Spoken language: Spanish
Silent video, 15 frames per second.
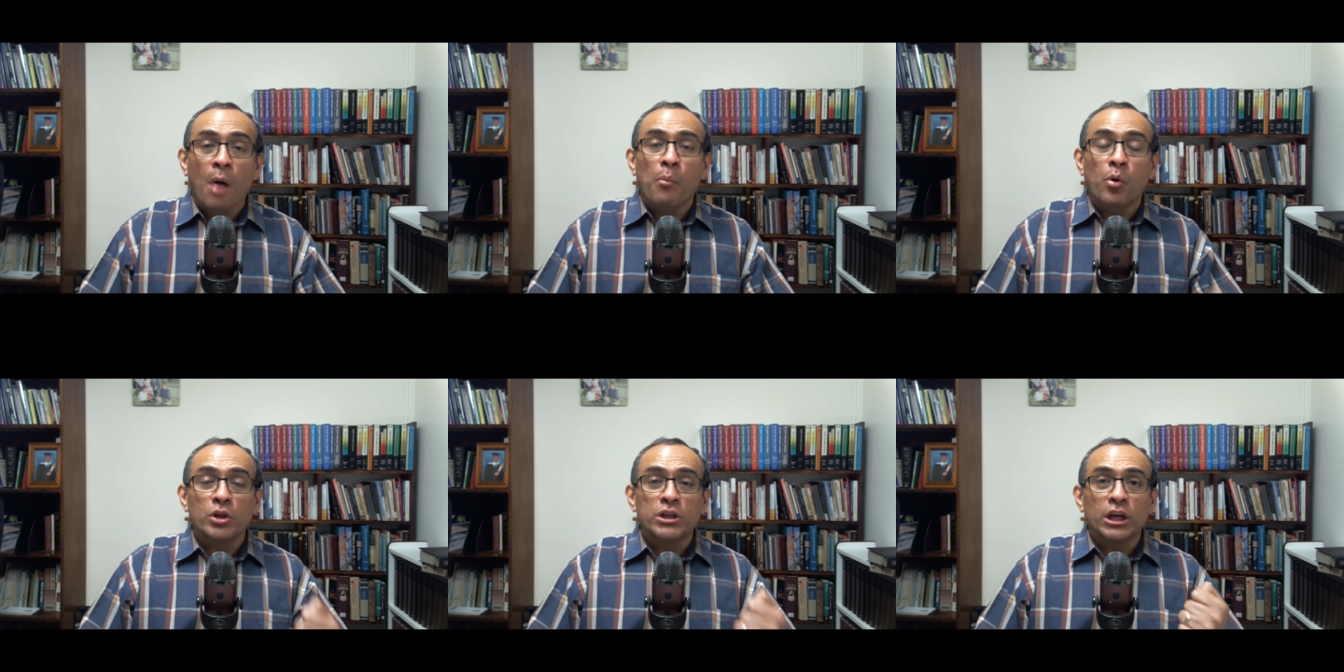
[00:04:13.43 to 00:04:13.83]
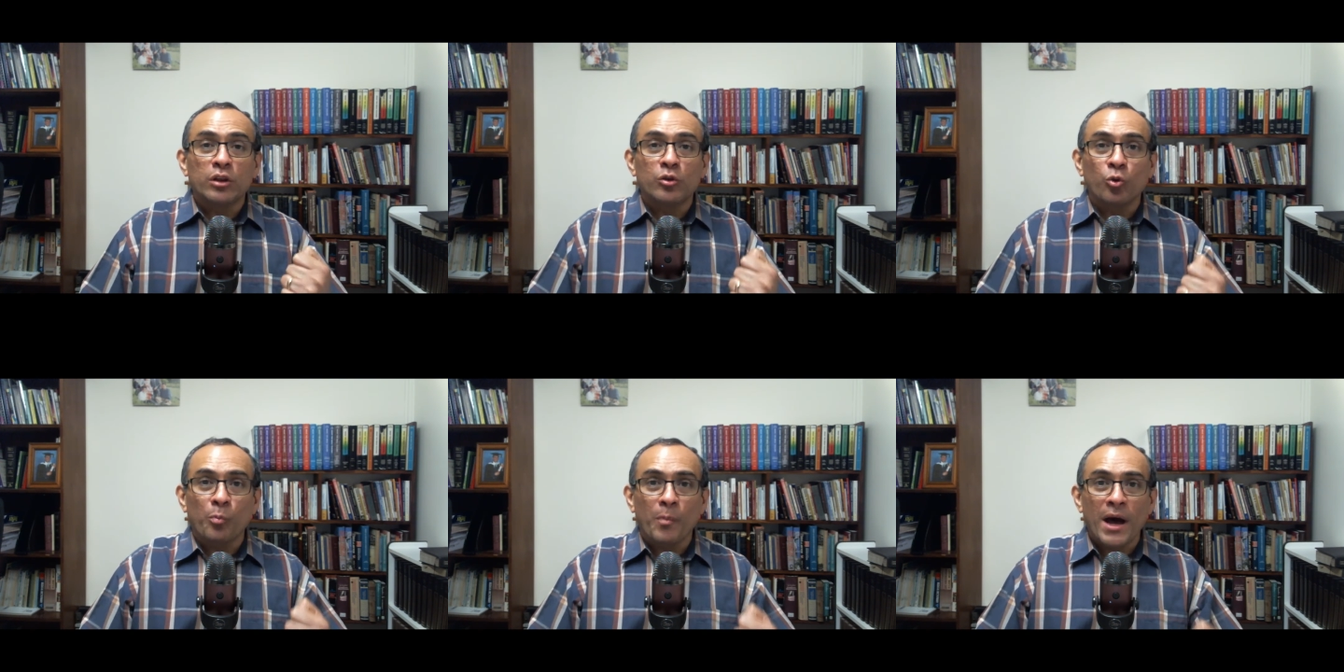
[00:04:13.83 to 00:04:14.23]
porque
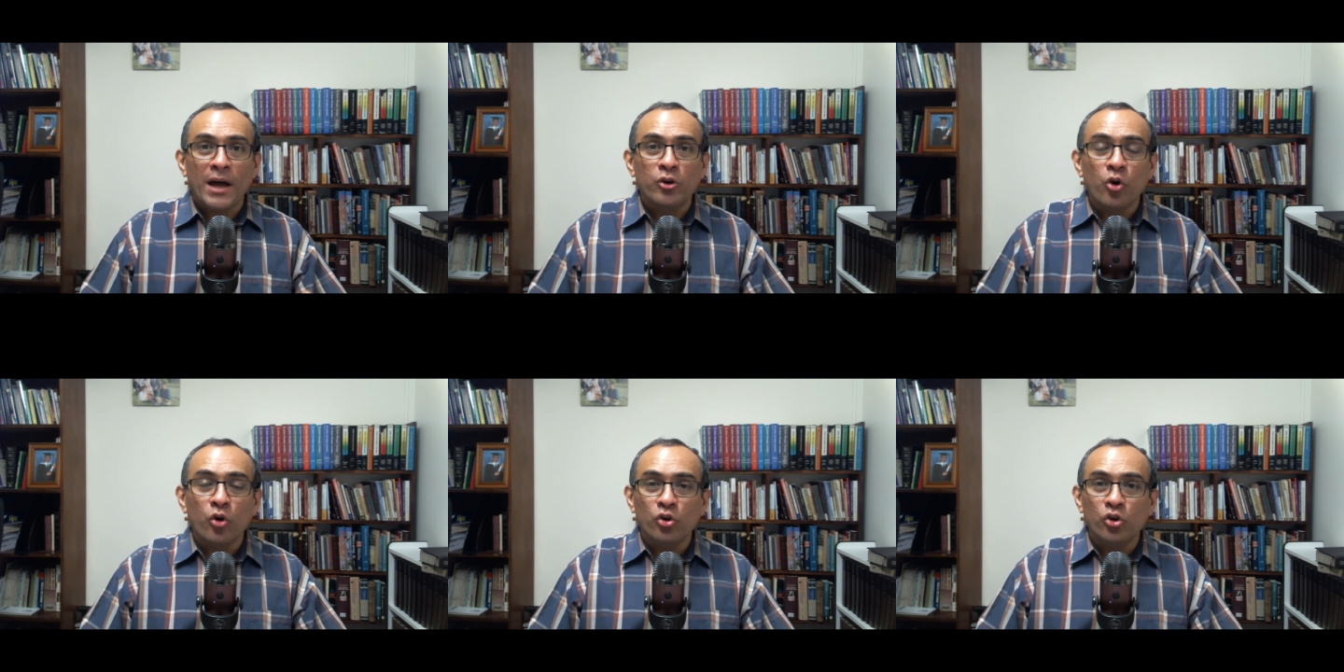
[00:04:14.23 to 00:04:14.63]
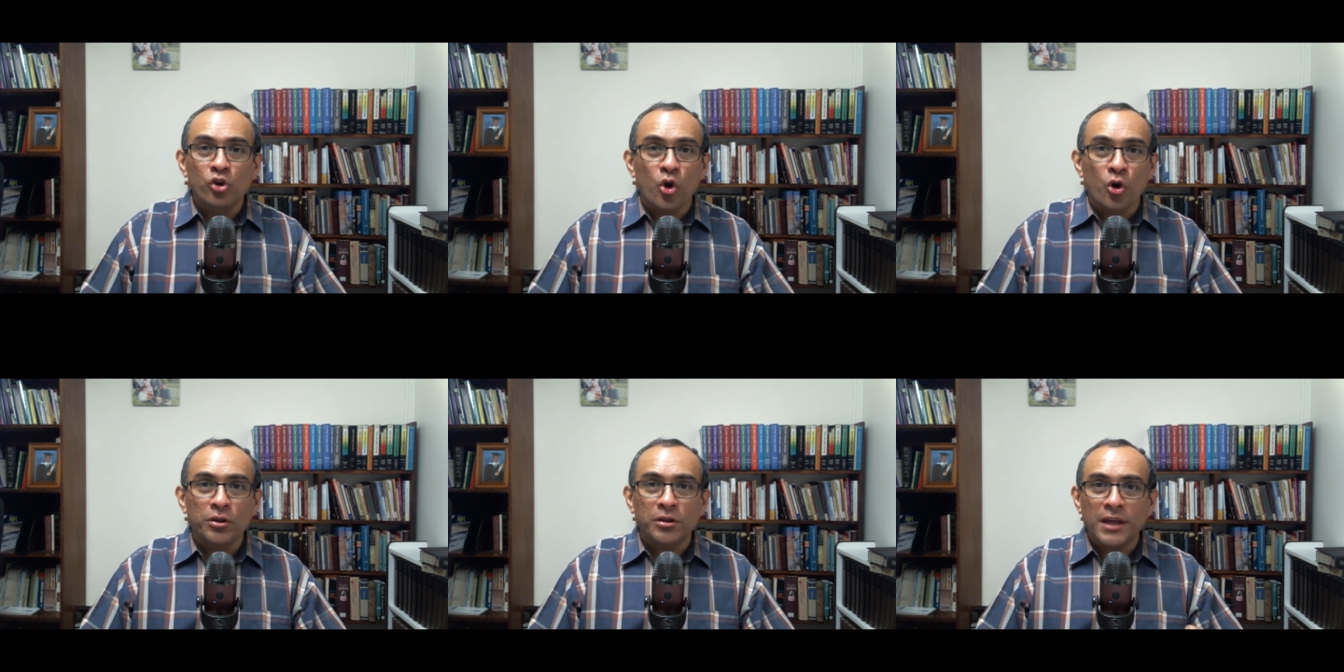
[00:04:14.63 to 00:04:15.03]
su mano
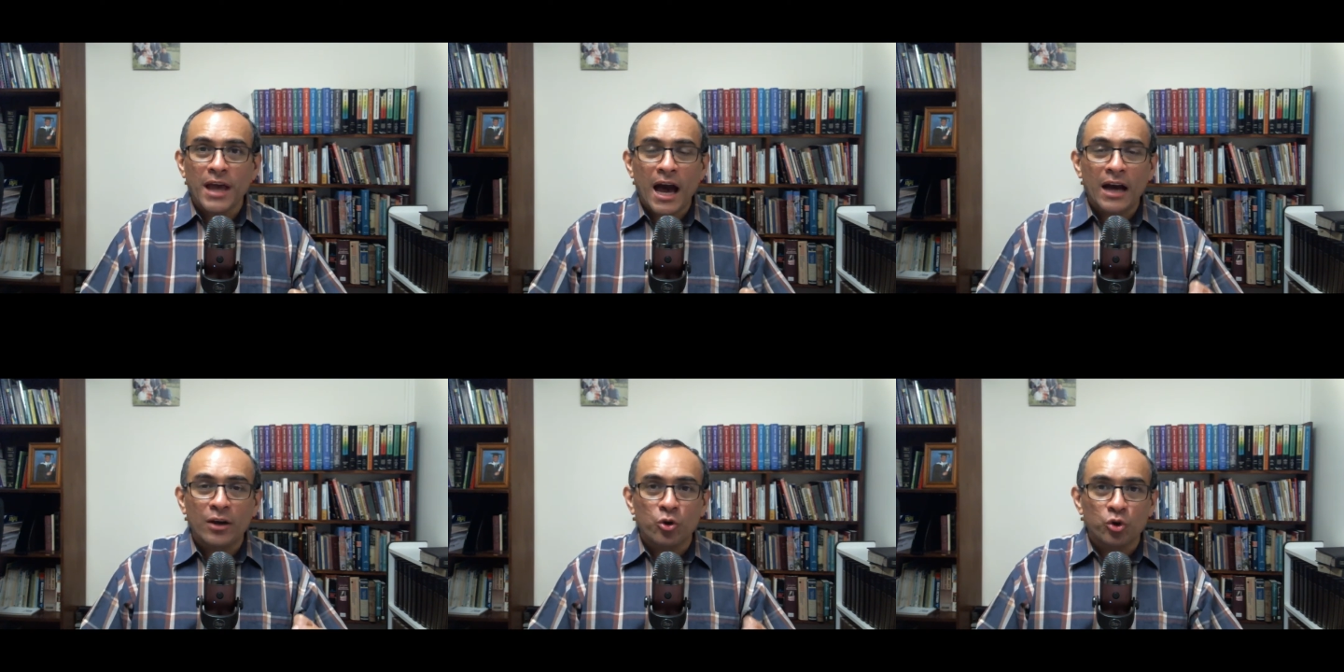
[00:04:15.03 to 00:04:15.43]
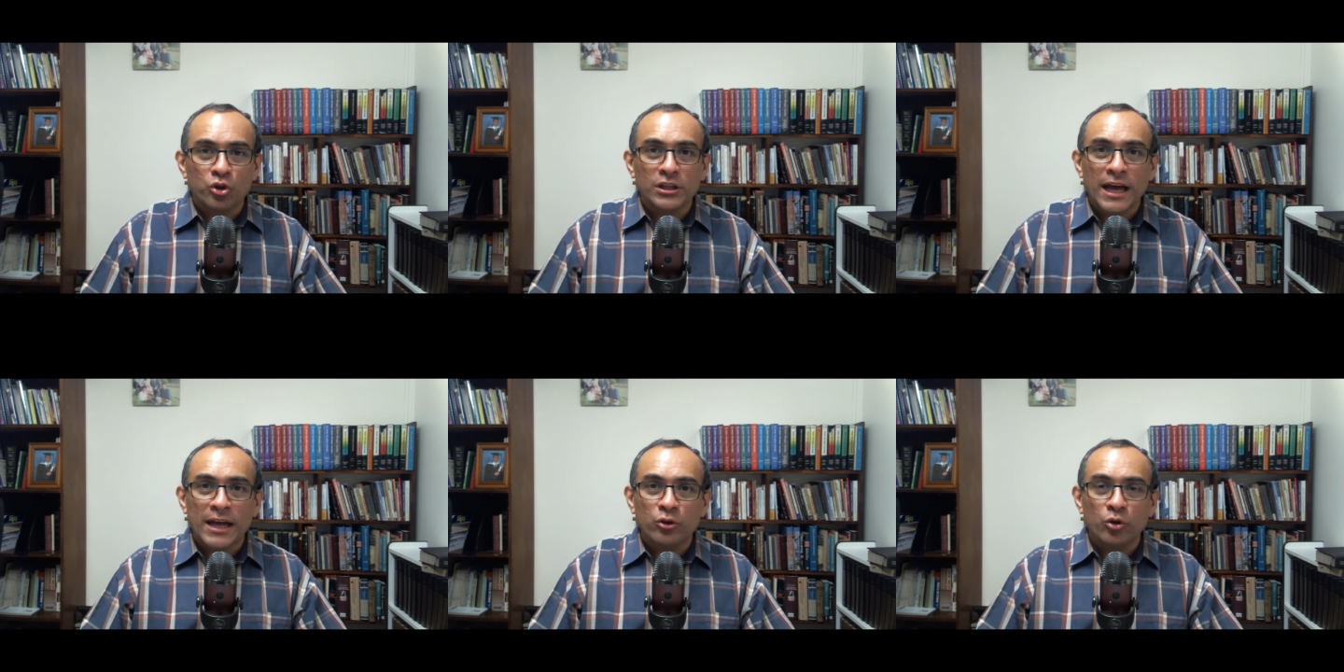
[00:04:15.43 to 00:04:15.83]
no se ha
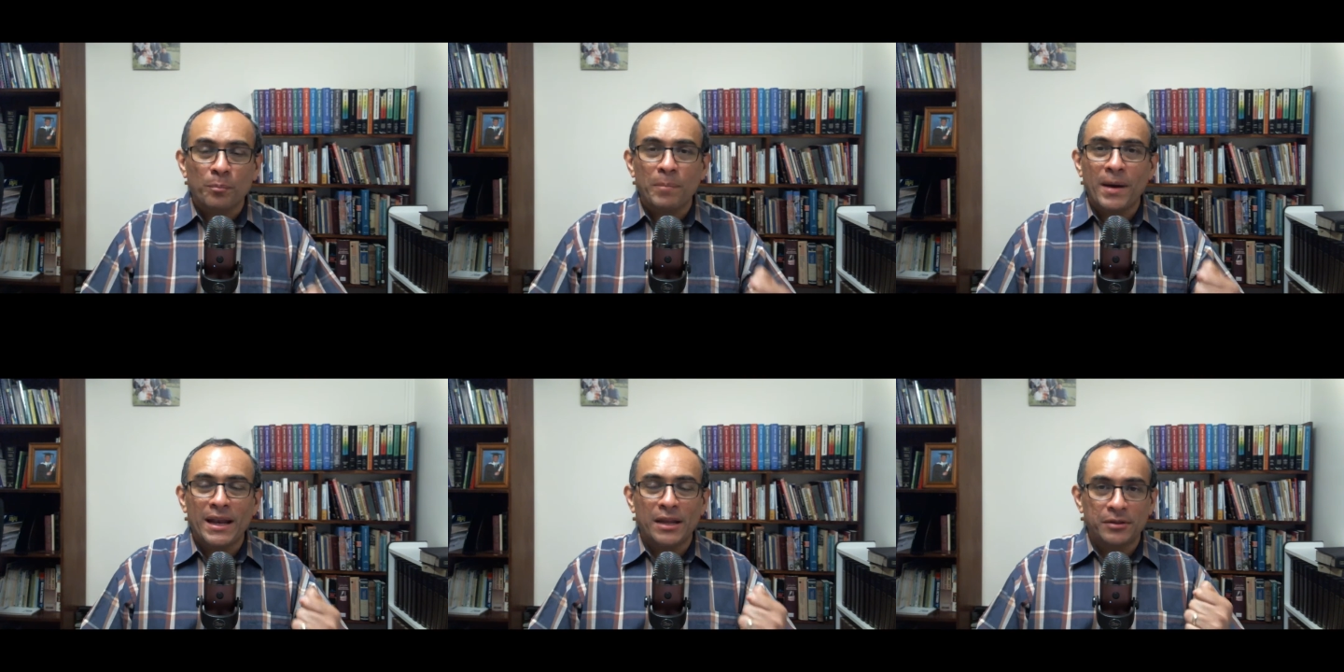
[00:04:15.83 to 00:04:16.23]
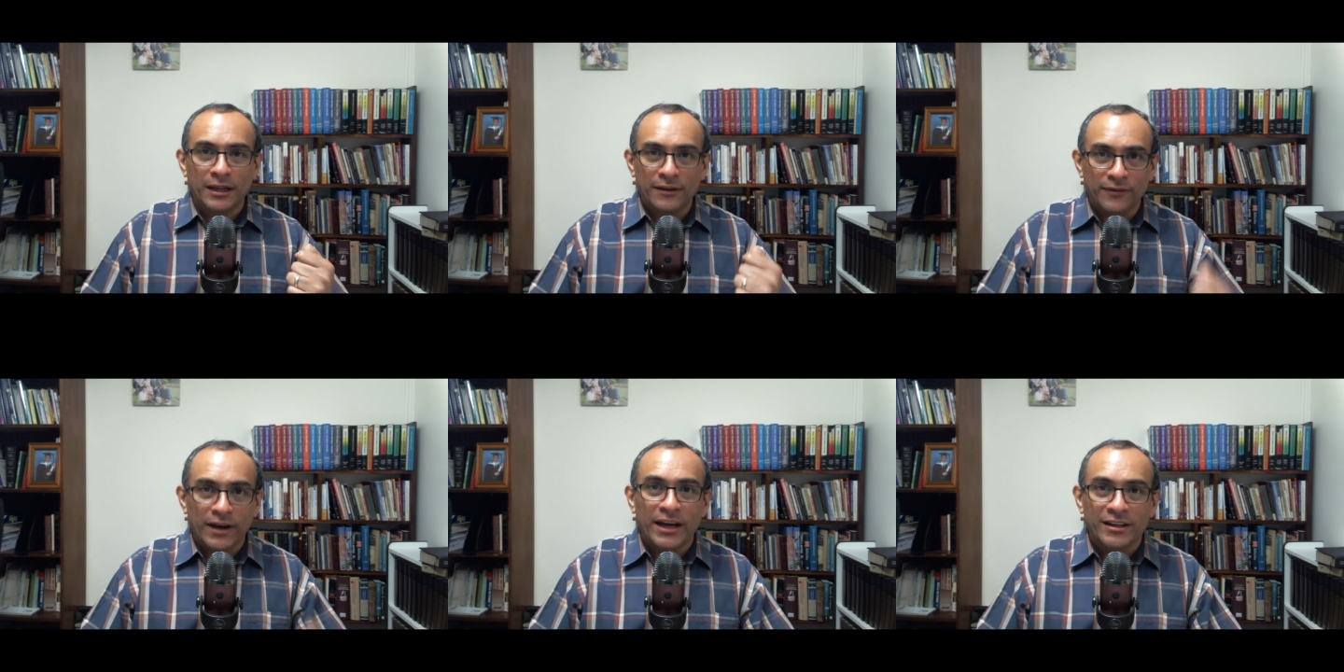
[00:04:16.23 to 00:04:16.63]
acortado para
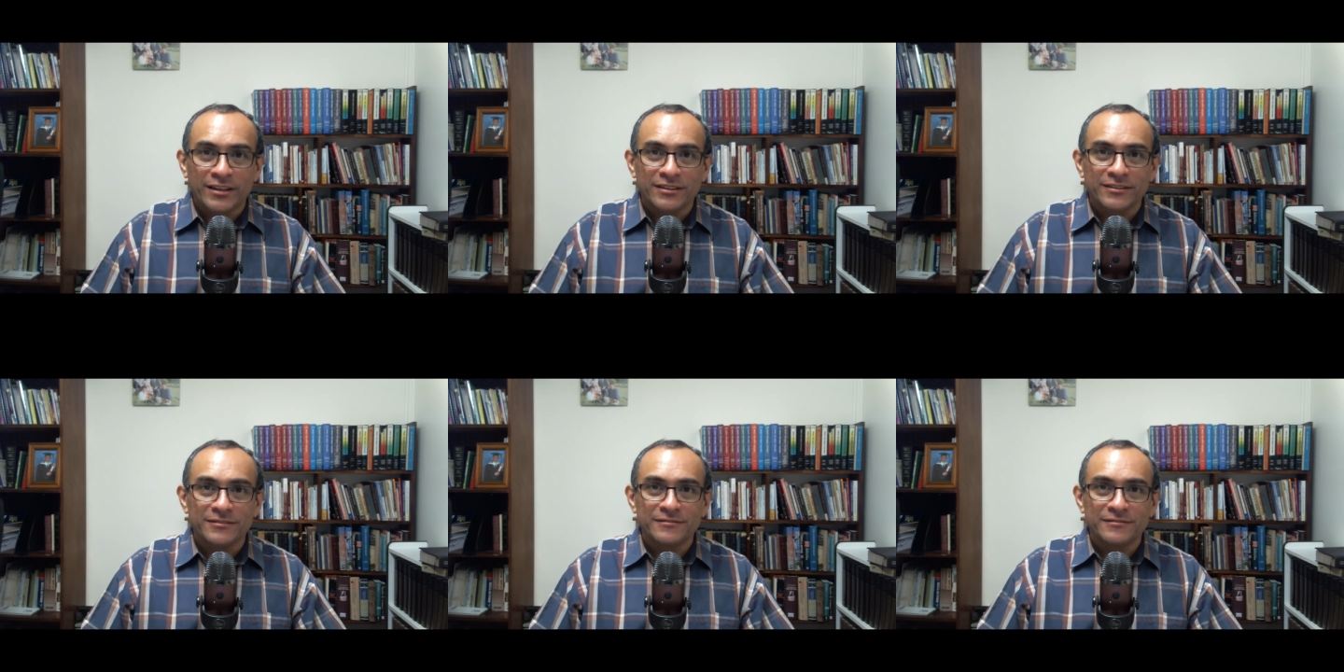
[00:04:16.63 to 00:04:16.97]
salvar.